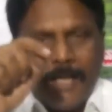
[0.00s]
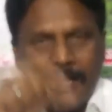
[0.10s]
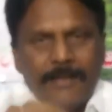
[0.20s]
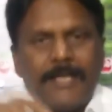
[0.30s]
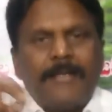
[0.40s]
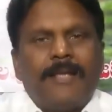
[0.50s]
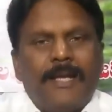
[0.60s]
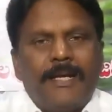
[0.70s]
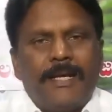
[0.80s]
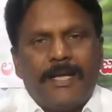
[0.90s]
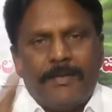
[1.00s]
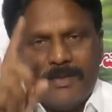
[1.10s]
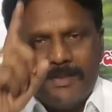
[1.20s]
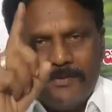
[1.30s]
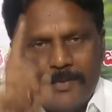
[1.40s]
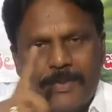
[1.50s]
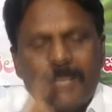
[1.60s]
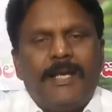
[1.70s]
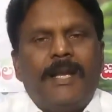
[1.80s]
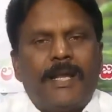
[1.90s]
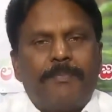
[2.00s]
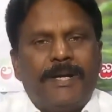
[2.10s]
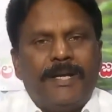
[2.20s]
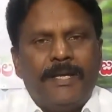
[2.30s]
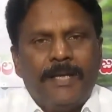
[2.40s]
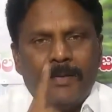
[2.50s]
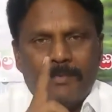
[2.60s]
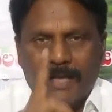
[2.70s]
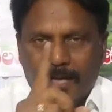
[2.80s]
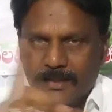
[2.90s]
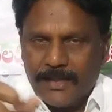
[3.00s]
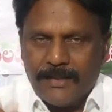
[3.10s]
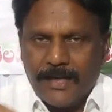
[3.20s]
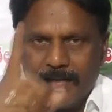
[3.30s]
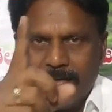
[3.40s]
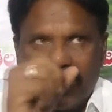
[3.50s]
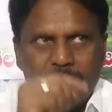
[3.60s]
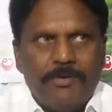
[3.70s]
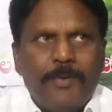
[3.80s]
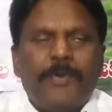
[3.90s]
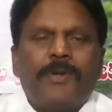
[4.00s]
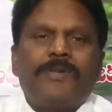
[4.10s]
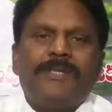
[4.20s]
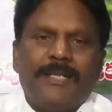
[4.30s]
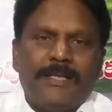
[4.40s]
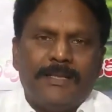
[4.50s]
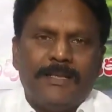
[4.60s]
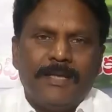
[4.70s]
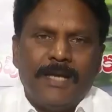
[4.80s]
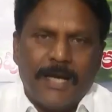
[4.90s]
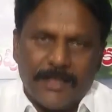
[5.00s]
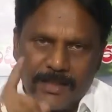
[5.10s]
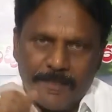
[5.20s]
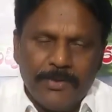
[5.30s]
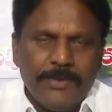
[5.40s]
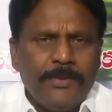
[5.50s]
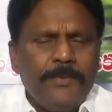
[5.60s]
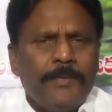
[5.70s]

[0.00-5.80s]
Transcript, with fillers: ఆంధ్ర తెలంగాణ మధ్య విభేదాలు ఏర్పడి మరి ఆంధ్ర తెలంగాణగా విడిపోవటం జరిగింది అంతకుముందు